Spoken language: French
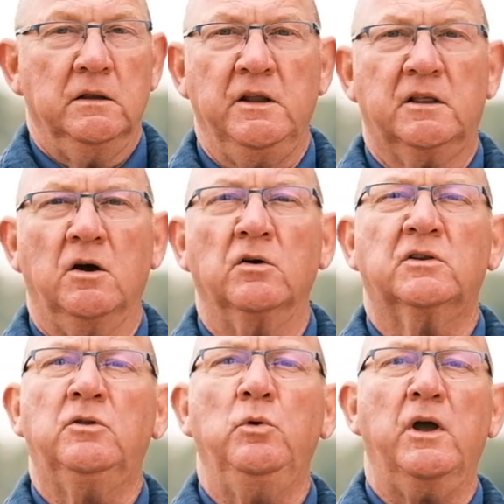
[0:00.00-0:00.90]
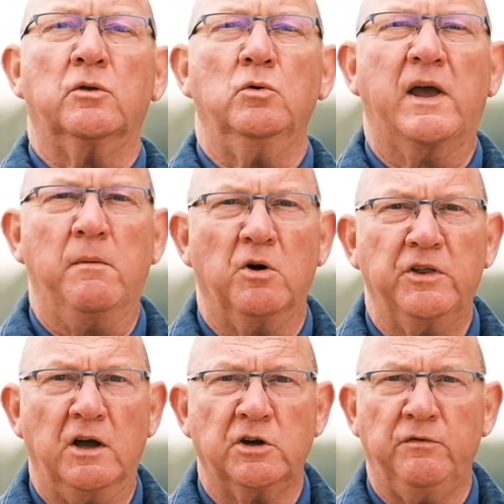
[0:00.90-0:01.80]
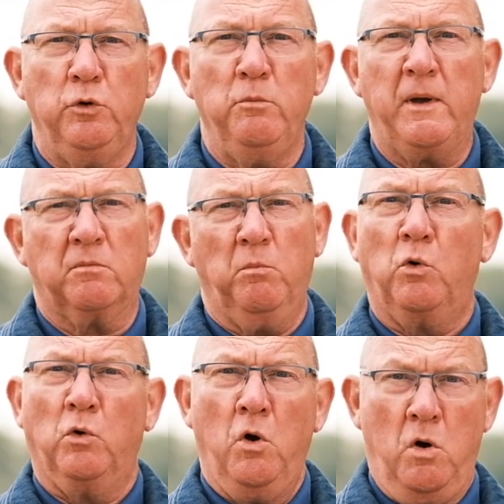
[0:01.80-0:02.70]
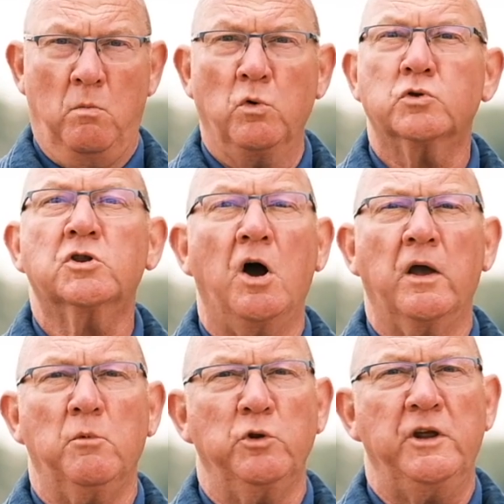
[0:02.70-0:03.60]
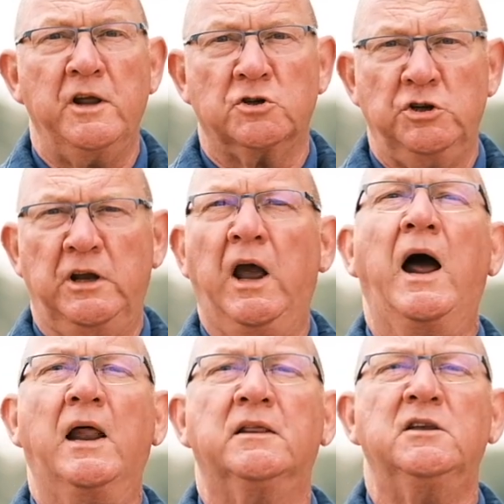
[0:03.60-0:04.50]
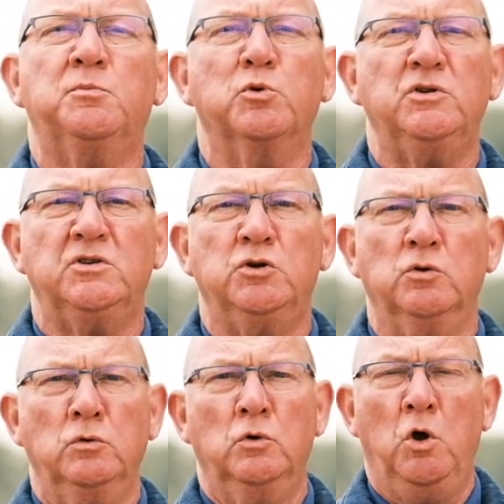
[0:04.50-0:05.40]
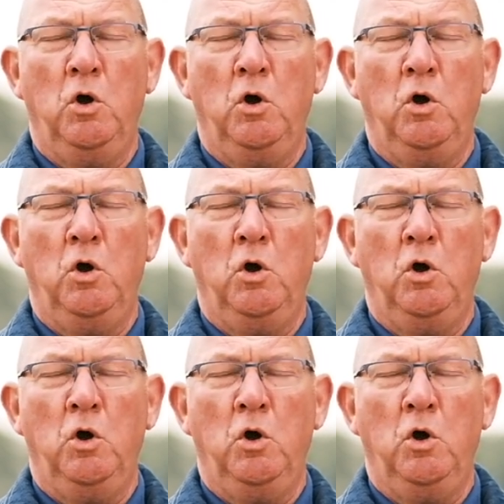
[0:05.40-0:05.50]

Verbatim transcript: N'étant titulaire d'aucun mandat, j'ai voulu mettre mon, mon temps et mon énergie à la disposition